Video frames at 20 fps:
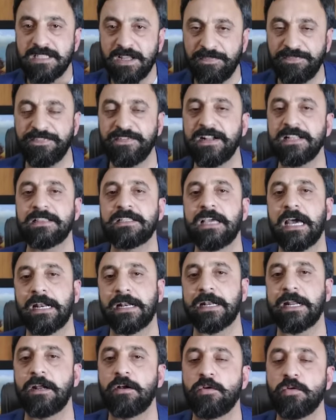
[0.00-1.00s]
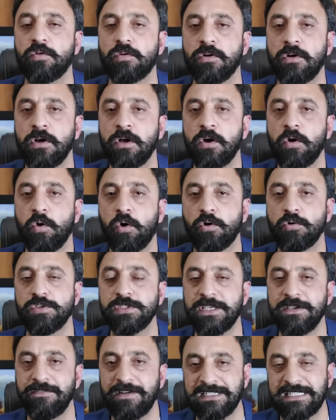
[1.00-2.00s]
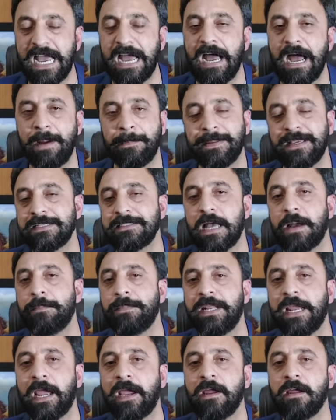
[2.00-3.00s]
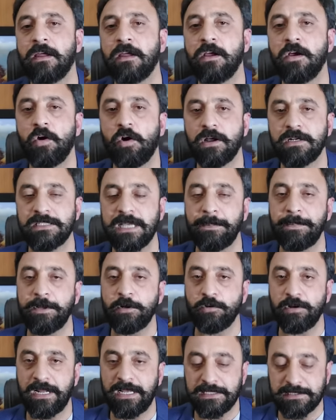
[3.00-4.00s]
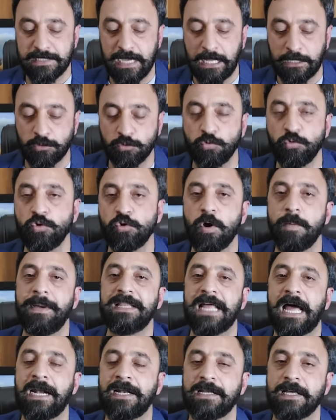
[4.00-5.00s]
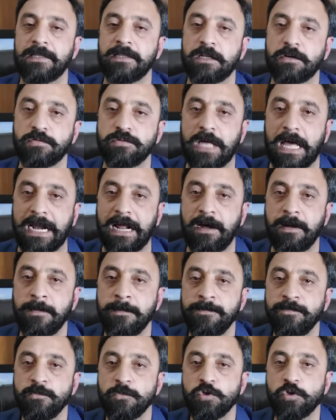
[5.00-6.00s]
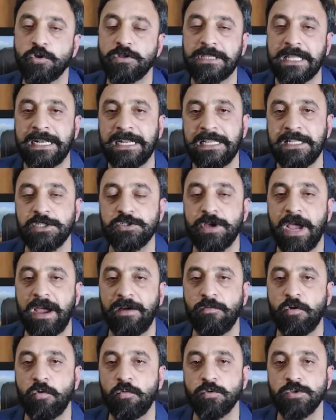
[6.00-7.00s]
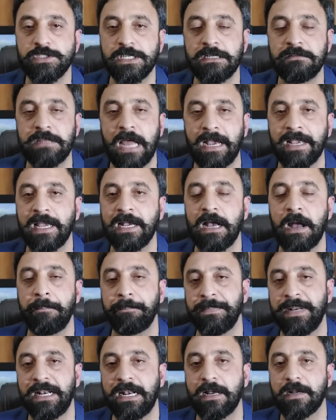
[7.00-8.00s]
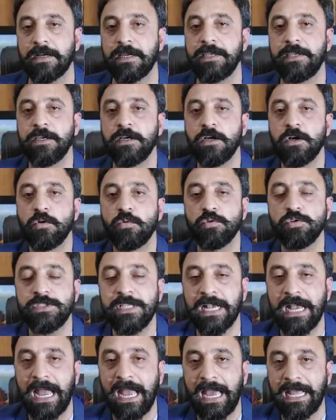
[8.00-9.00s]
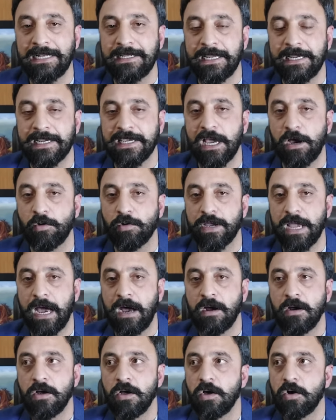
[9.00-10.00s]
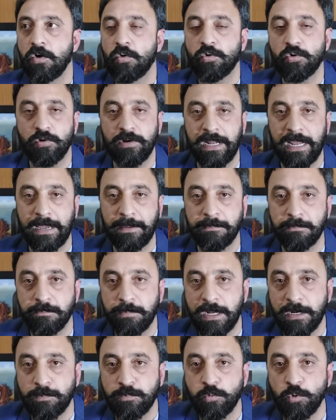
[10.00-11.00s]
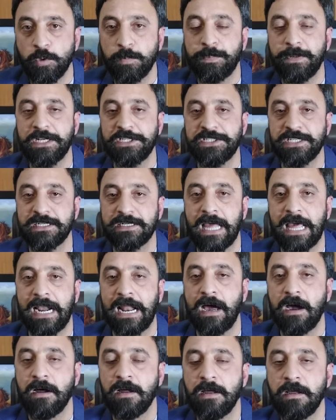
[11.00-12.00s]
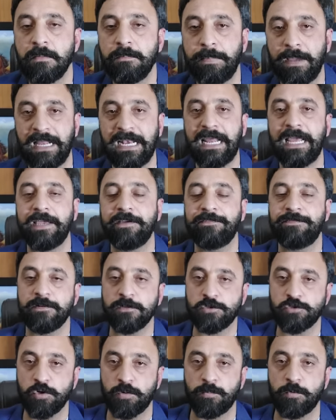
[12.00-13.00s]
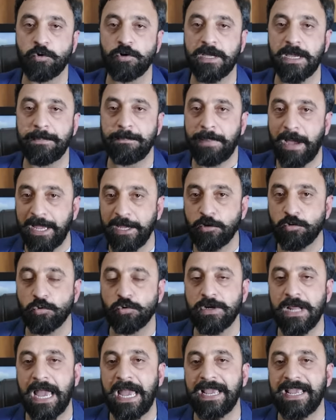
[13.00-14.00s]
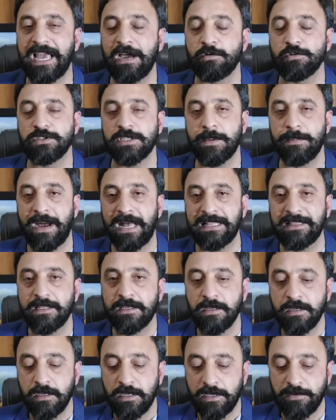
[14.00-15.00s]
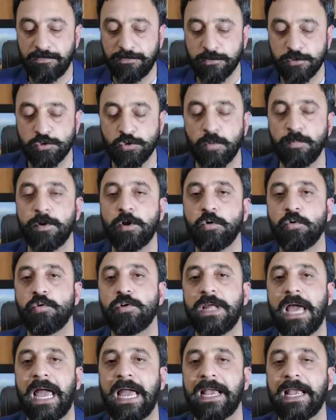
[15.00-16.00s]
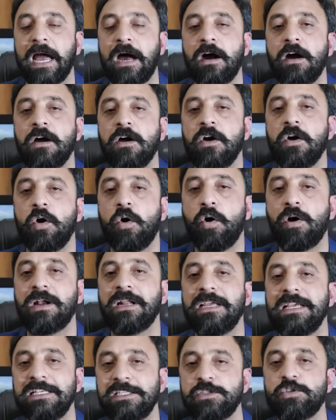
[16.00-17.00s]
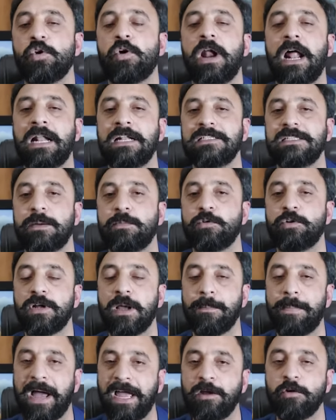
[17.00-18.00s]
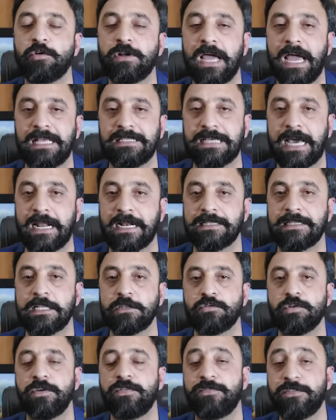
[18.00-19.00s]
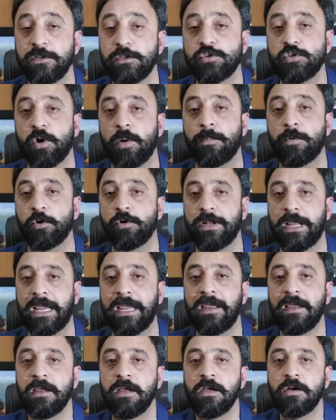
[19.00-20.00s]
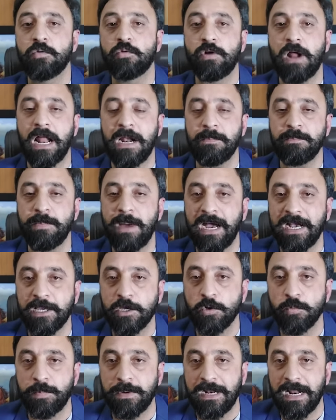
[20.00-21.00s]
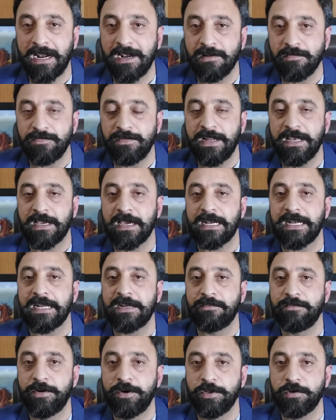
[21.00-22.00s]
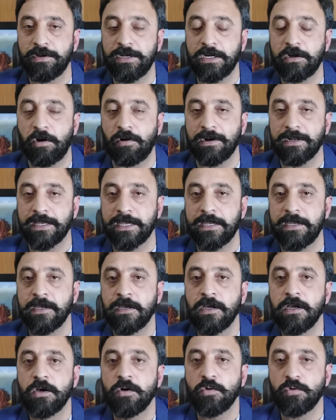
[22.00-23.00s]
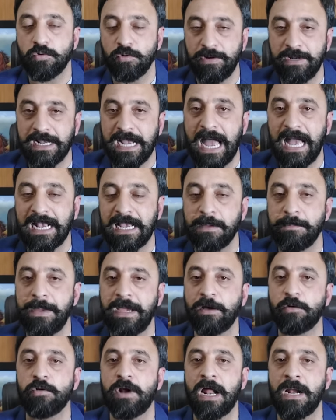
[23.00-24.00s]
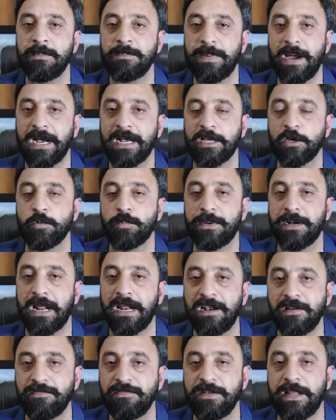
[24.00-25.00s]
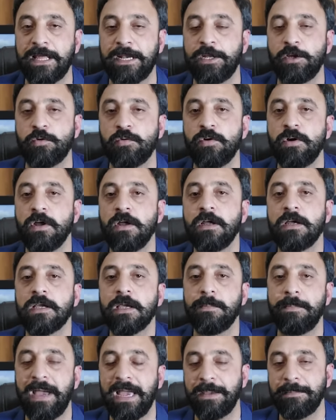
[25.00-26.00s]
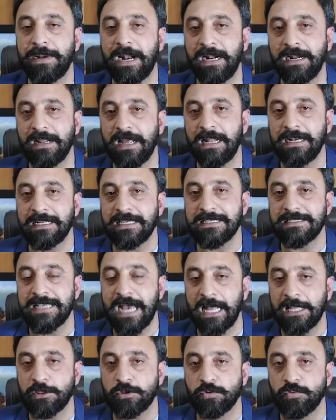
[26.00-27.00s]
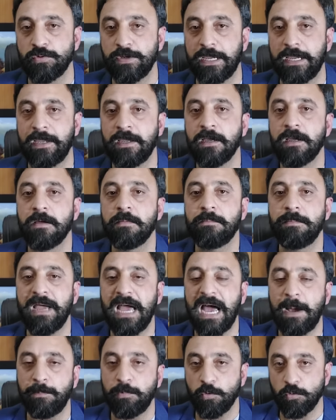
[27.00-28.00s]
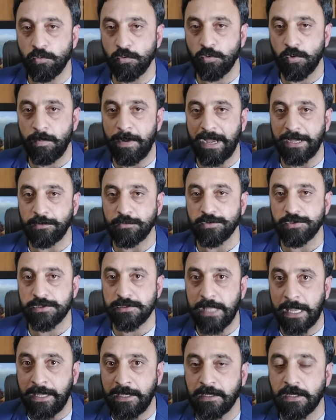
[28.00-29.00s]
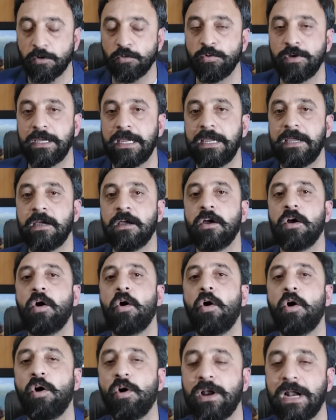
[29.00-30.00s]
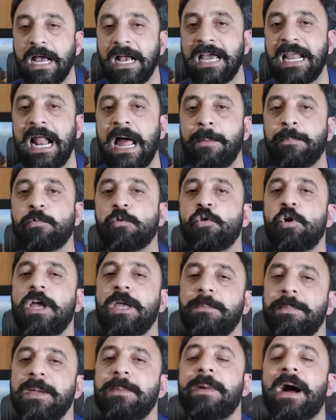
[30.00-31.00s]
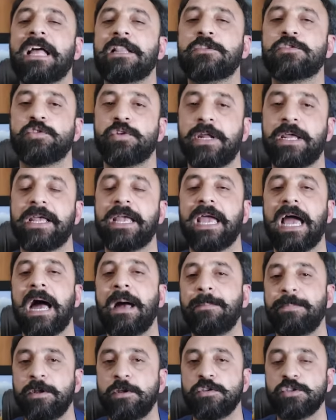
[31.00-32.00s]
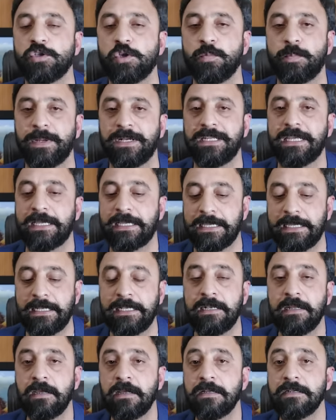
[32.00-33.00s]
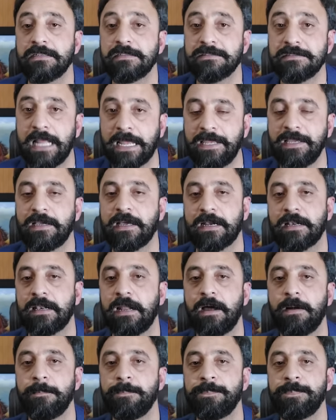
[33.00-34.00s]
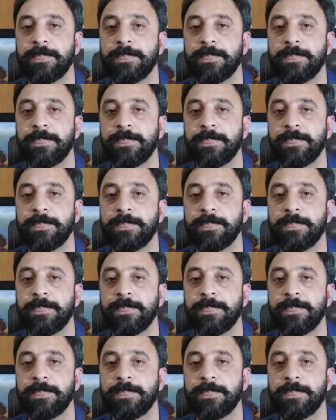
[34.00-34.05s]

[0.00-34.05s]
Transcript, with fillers: नफरत कर रहे हैं लोग और उसकी वजह आपके सामने है और जब इन्होंने इस खातून को मैदान के अंदर उतारा तो तरीन जो है वो उसकी टांगे कांपने लग गई उसने कहा यार ये क्या हो गया उन्होंने भरपूर प्रेशर डाला पहले इफ्फत सोमरों के भाई को उठाया गया उसके बाद इफ्फत सोमरों को उठाया गया और इस दौरान जब उनका भाई उठाया जा रहा था तो इफ्फत सोमरों ने कुरान पाक के ऊपर हलफ लेकर एक वीडियो रिकॉर्ड की उन्होंने कहा कि मैं कुरान पाक के ऊपर हलफ ले रही हूँ कि मैं इमरान खान के साथ रहूंगी मैं आप लोगों को मायूस नहीं करूंगी और अगर आप कोई भी बात सुनेंगे आपने उसके ऊपर यकीन नहीं करना